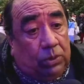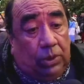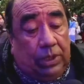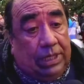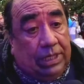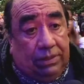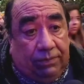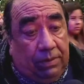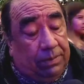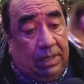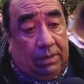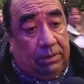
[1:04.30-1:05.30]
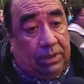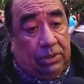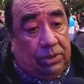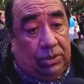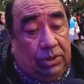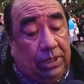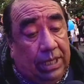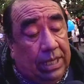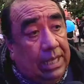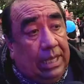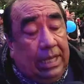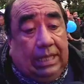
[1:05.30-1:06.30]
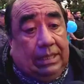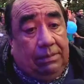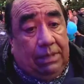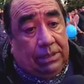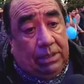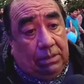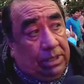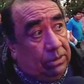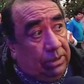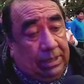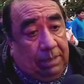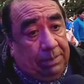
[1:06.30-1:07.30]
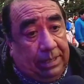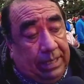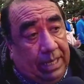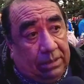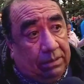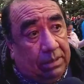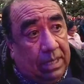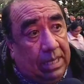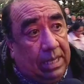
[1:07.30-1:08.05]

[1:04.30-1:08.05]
de la reforma de la Constitución establece lo que ellos están planteando,